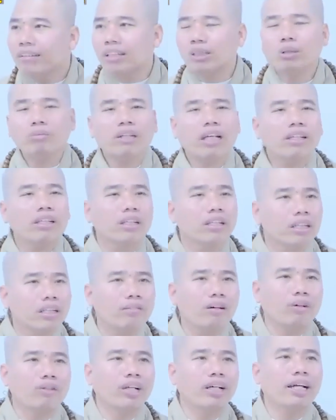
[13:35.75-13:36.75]
nên chúng ta dựa
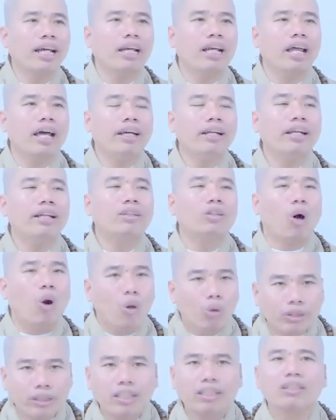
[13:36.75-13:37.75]
vào những ngày lễ để
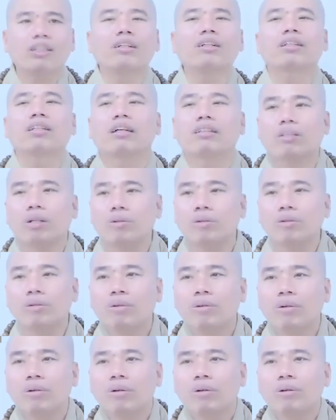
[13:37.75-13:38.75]
tổ chức cho người ta tu
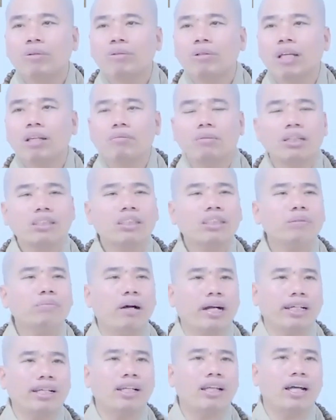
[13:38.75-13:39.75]
nên bữa thứ
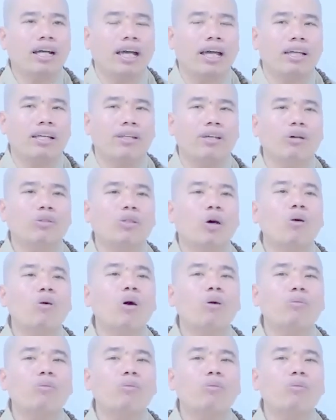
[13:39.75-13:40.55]
bảy là ngày dỗ tổ